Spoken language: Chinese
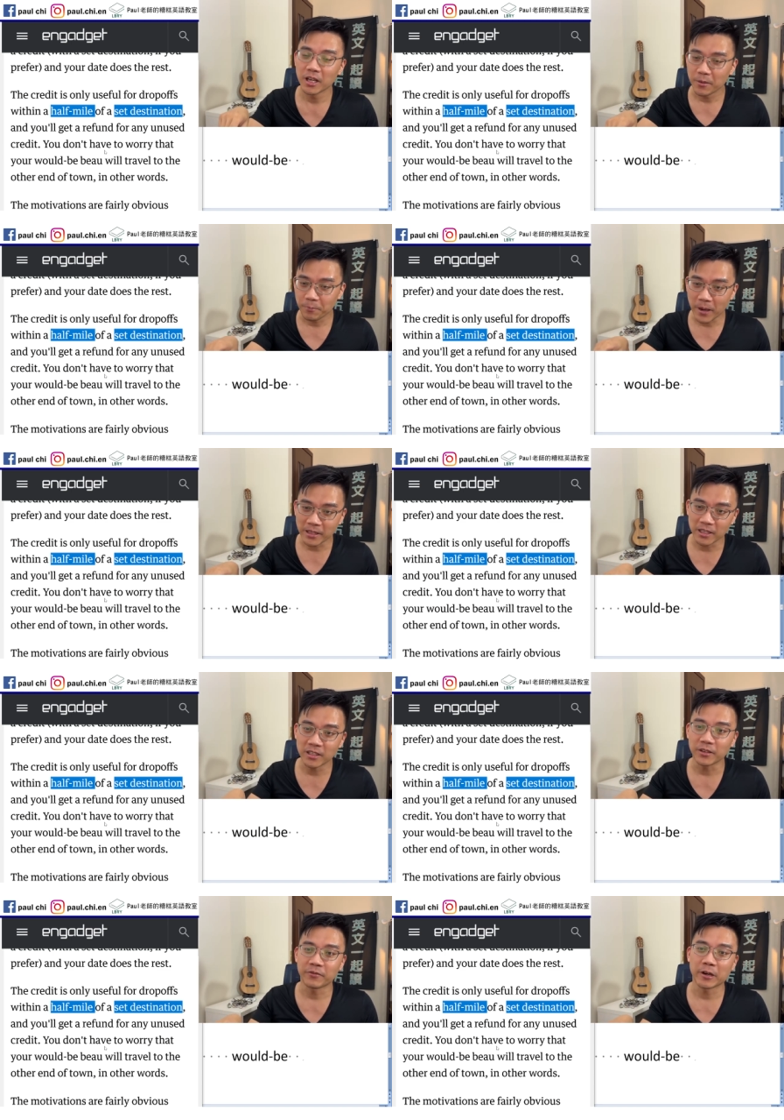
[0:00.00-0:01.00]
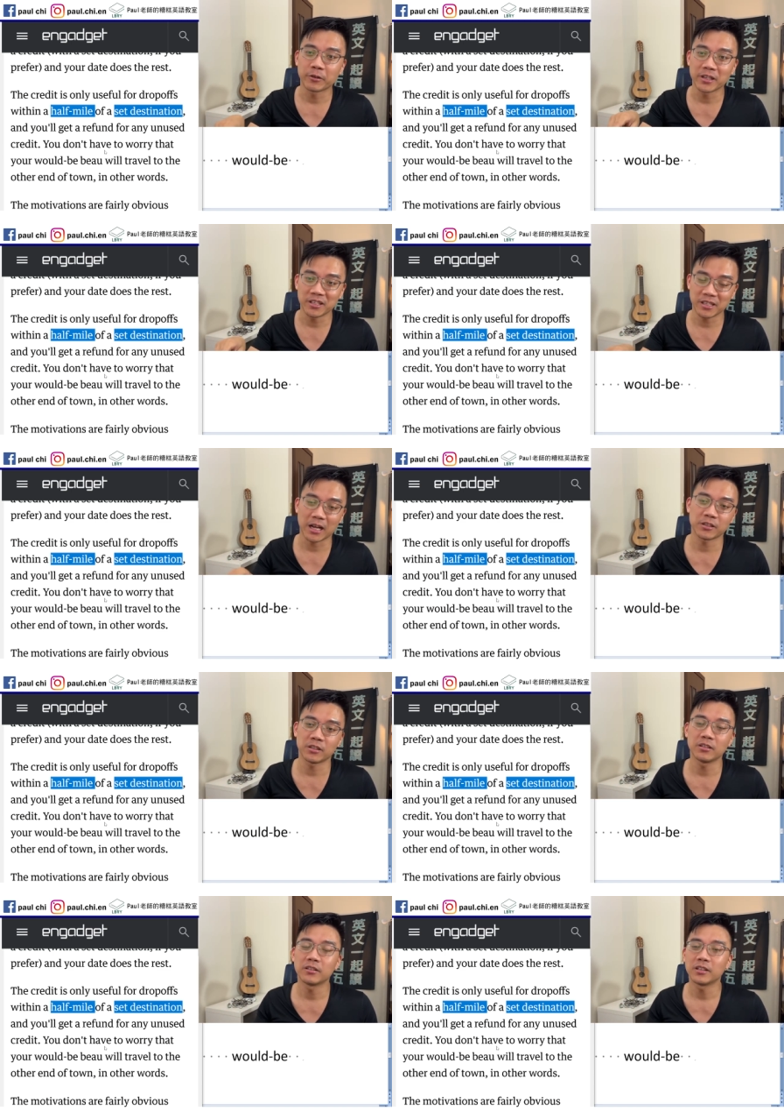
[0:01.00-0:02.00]
半英里范围内下车，
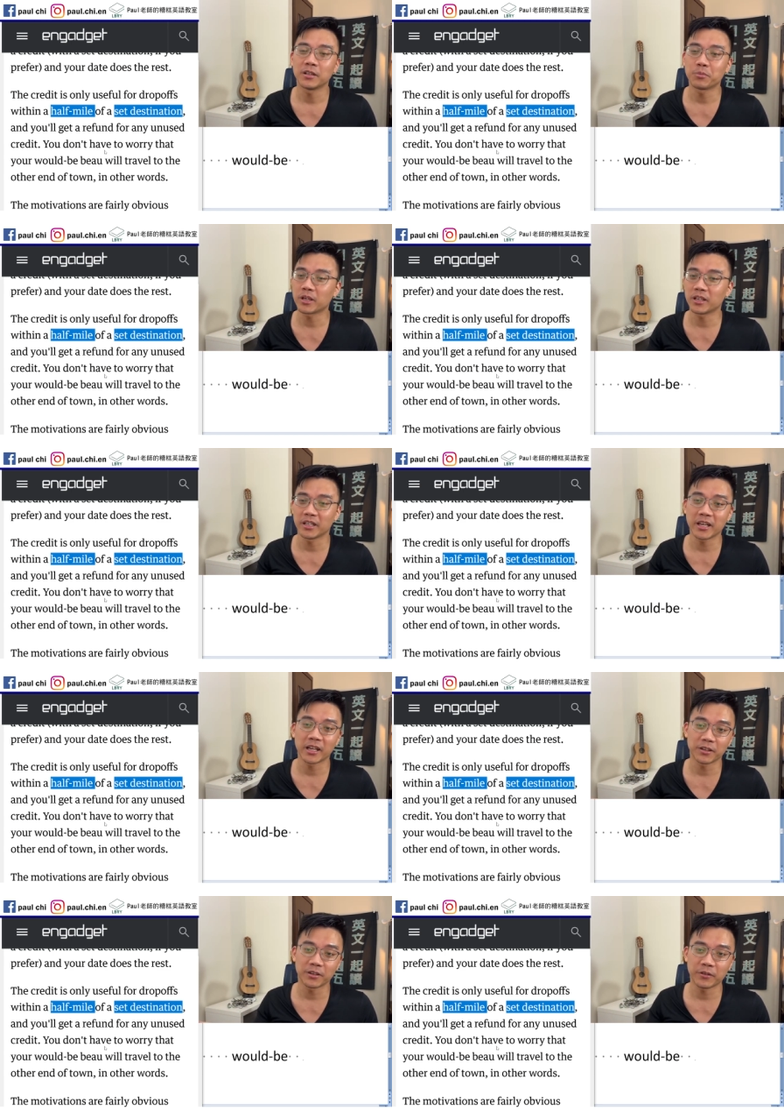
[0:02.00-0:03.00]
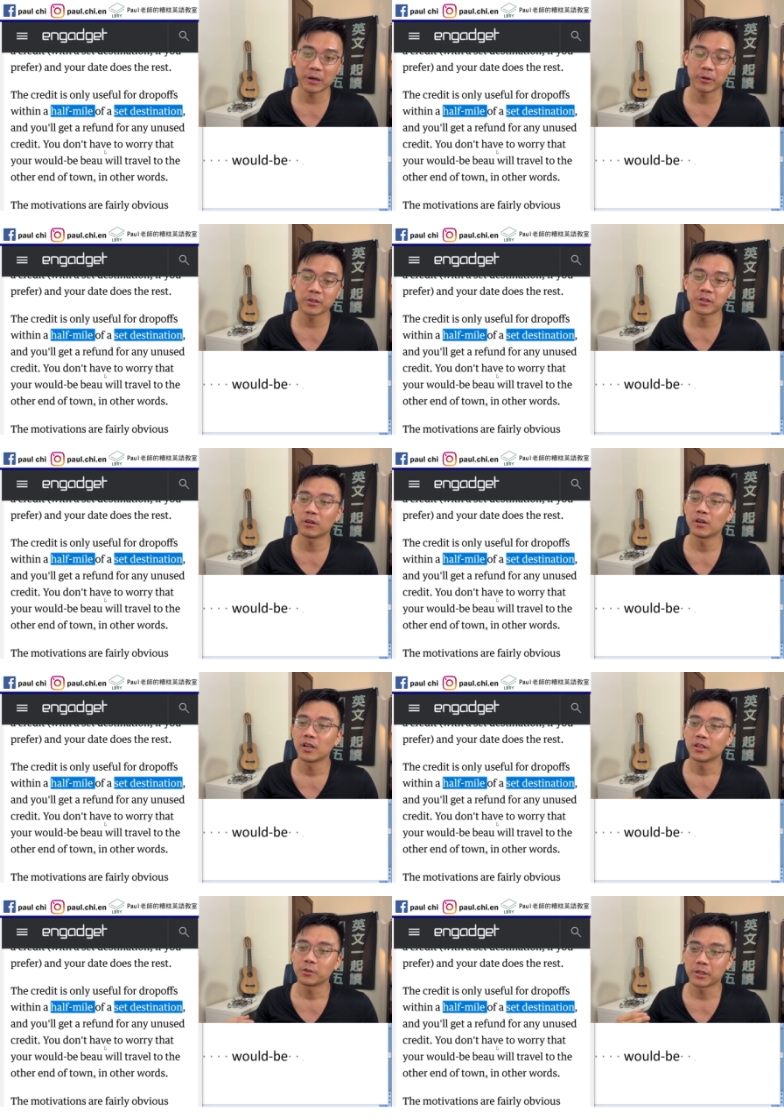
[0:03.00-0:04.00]
你不可以离开那个范围。So，
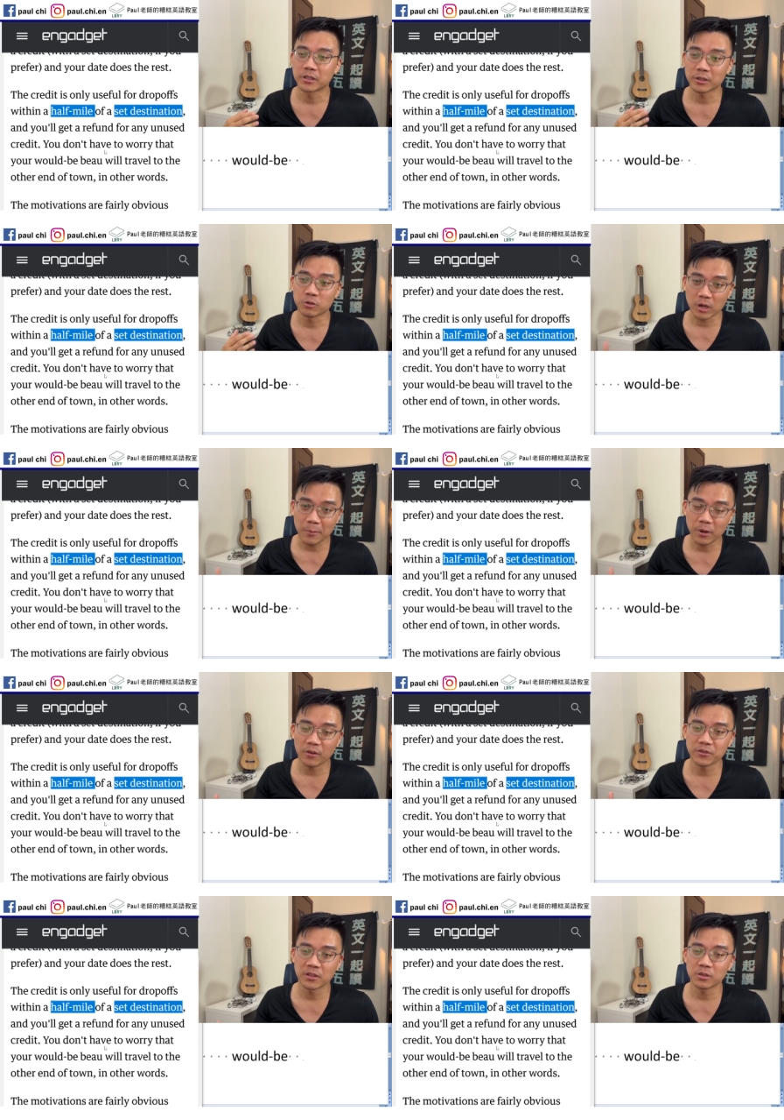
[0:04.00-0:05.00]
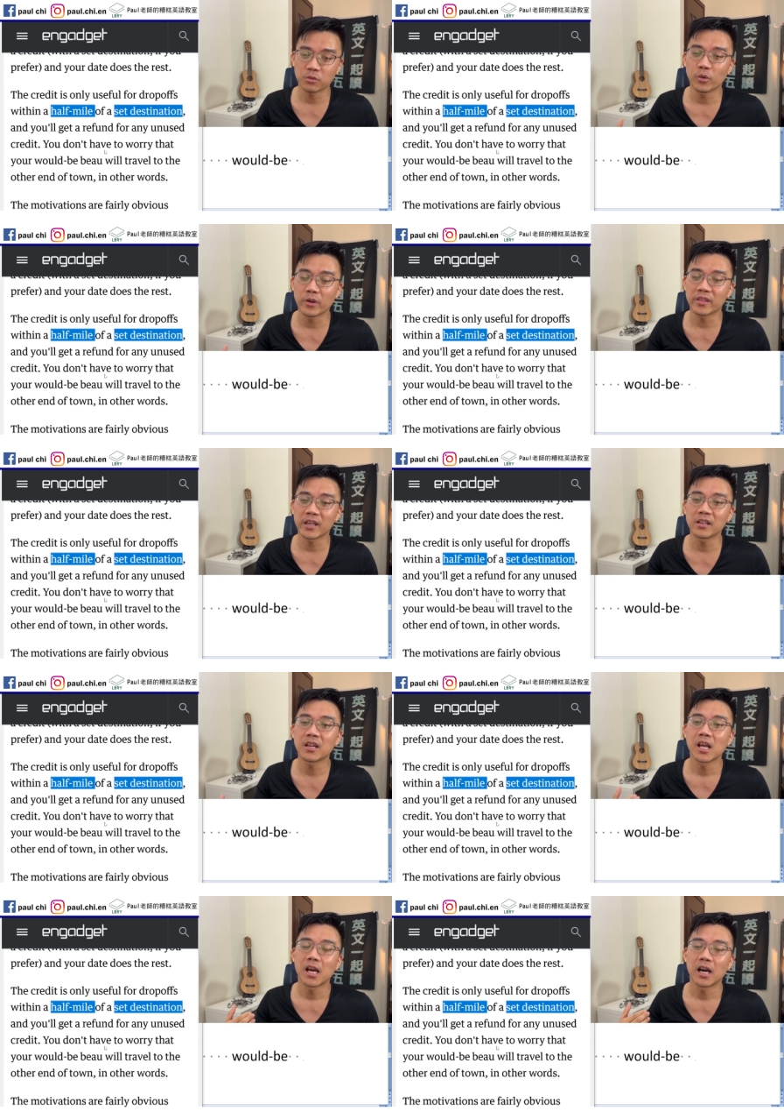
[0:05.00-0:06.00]
所以这个 drop off 呢是 within
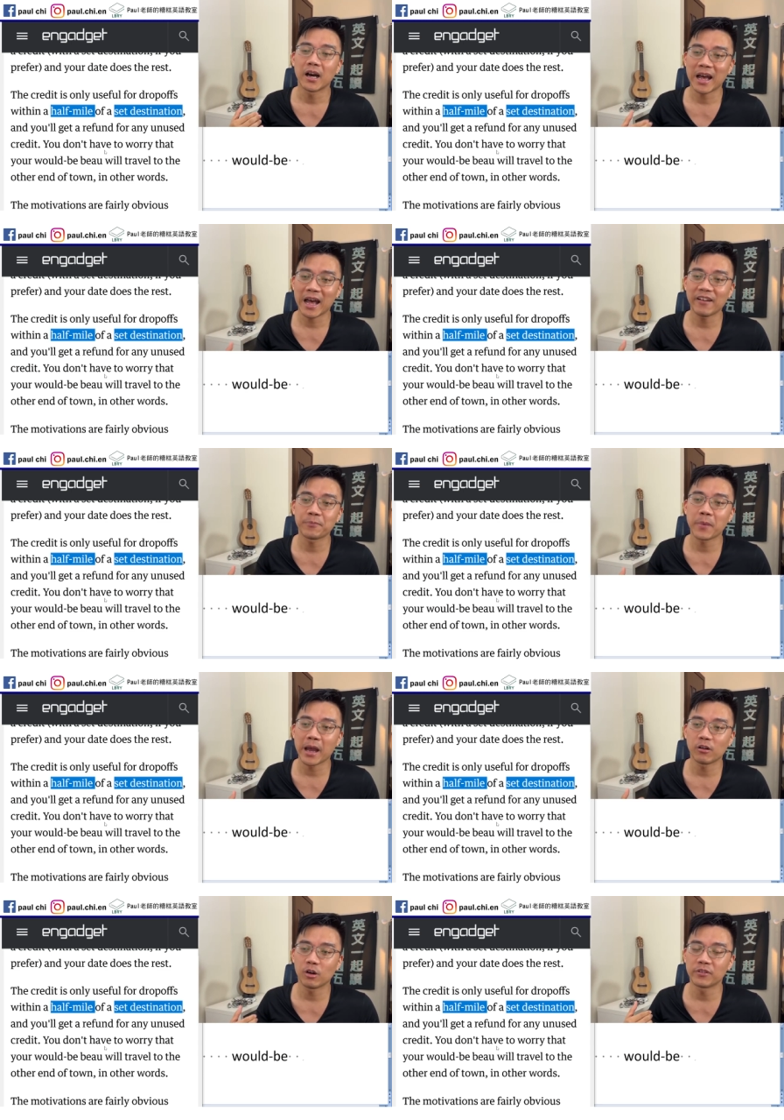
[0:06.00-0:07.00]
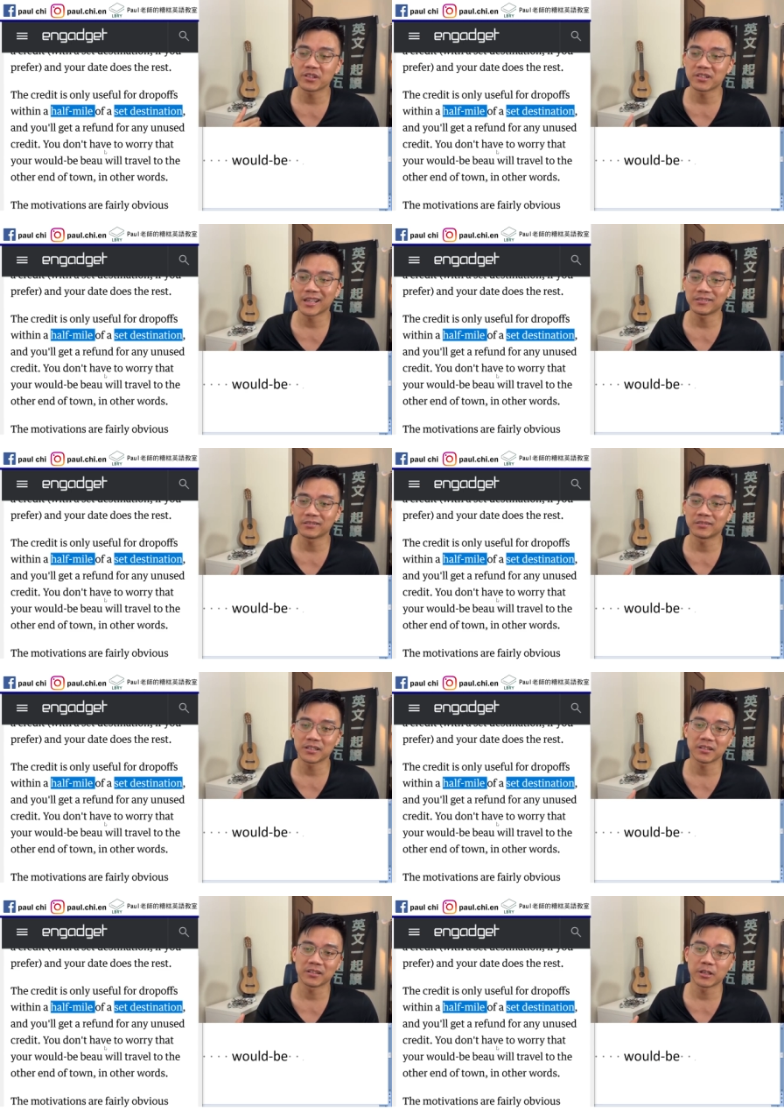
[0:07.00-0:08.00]
a half mile of a set
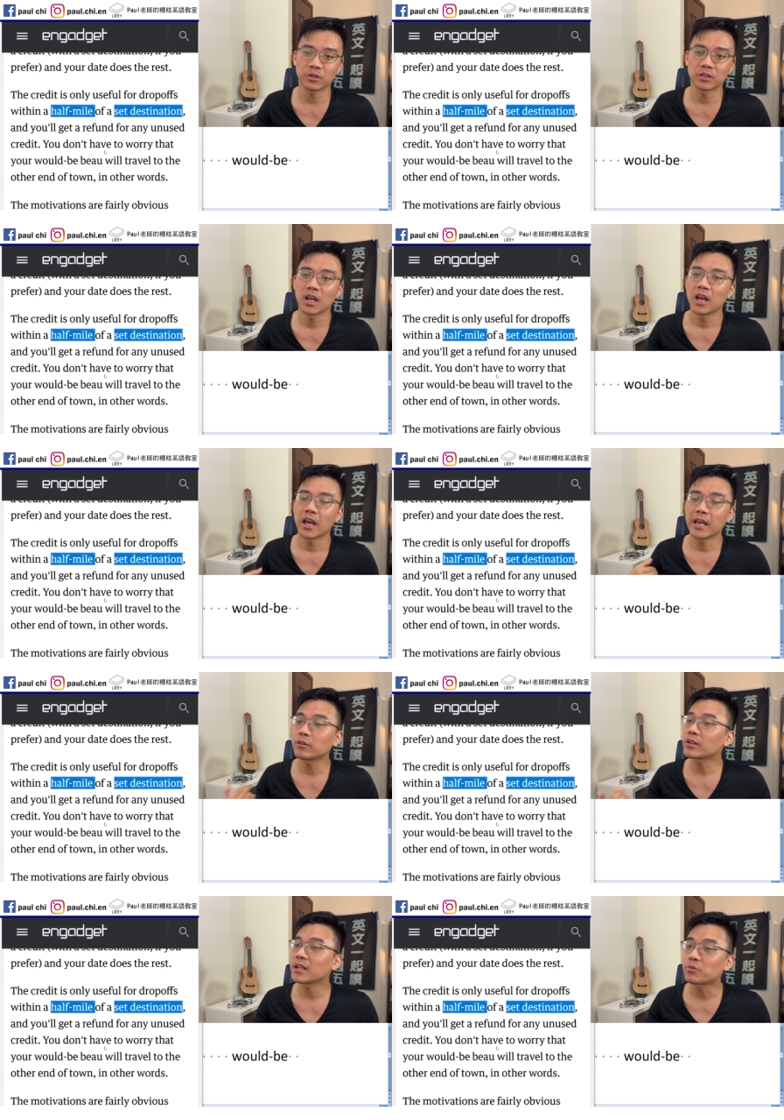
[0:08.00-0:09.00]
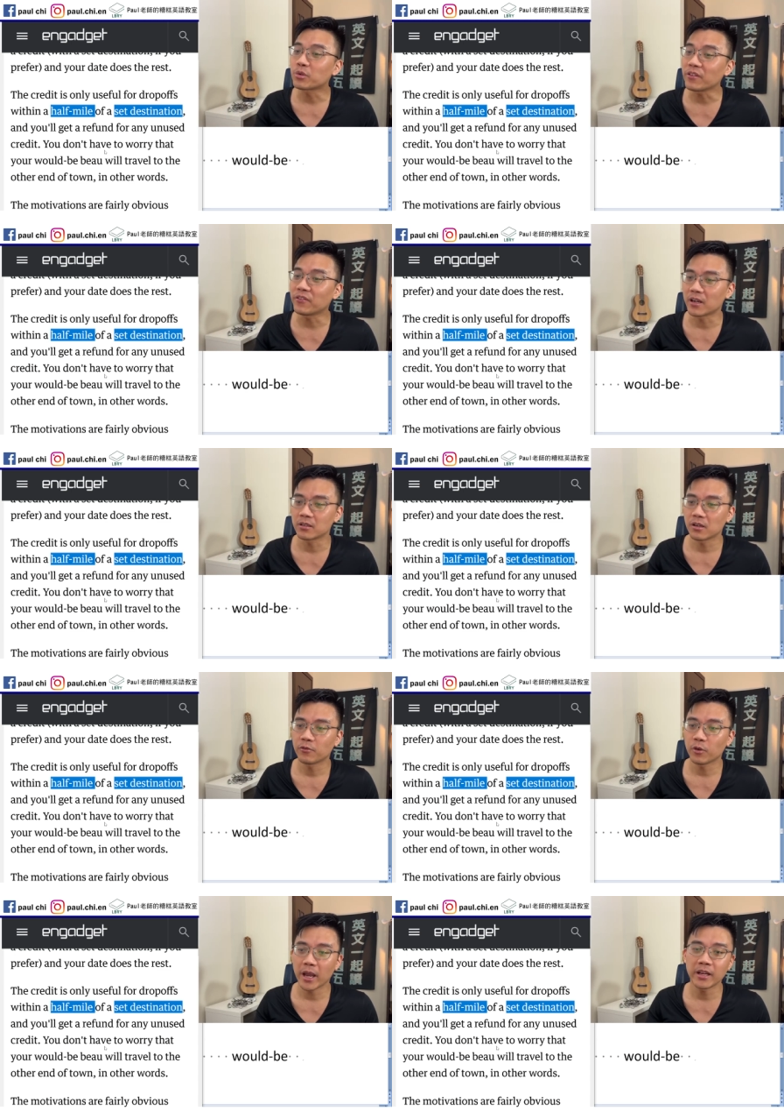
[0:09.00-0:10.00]
destination，and you get a refund
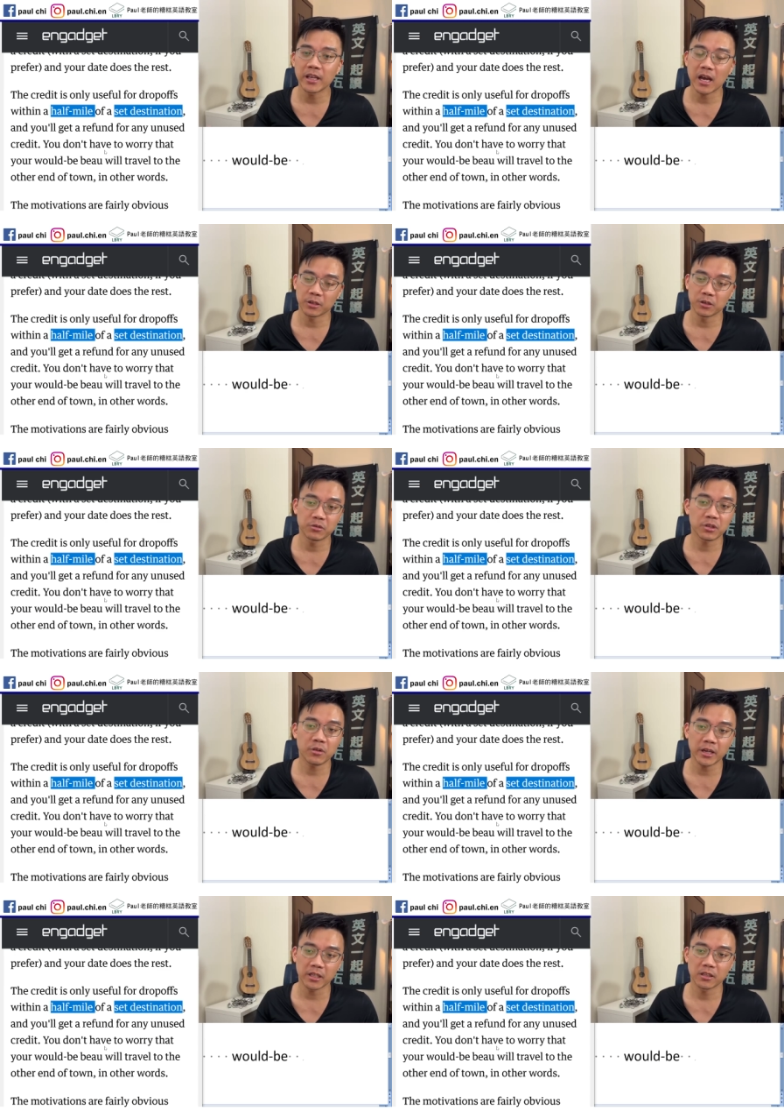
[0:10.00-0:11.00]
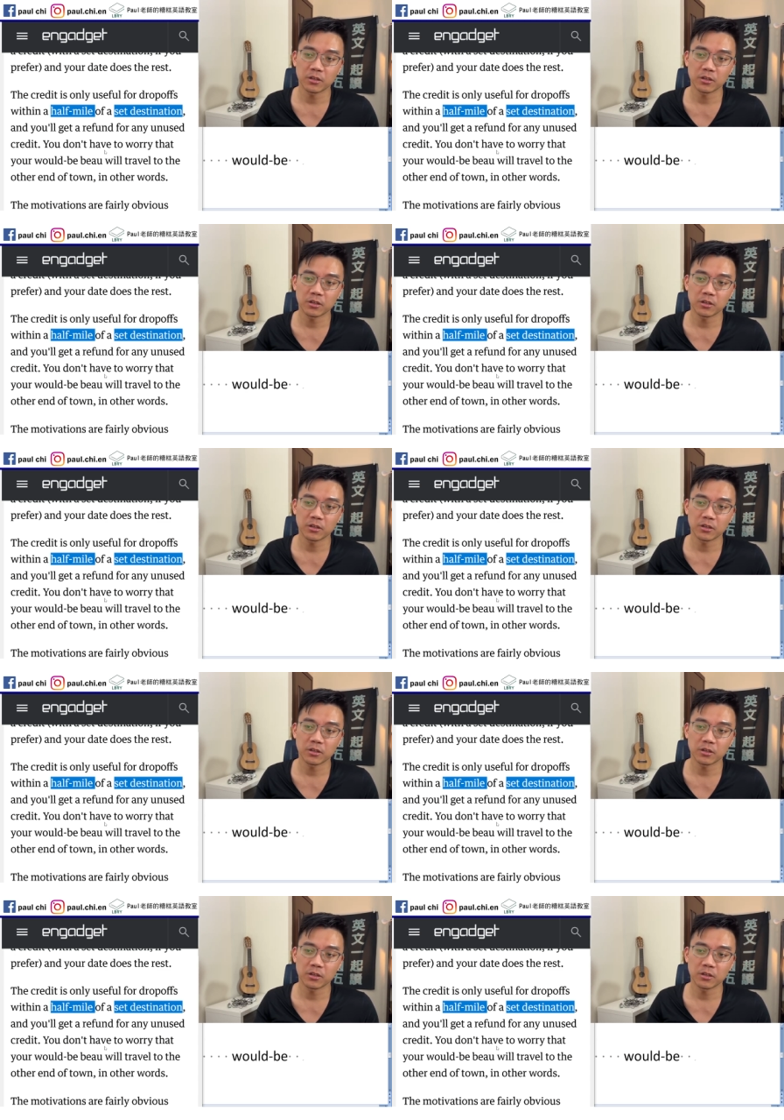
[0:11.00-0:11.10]
for any unused credit。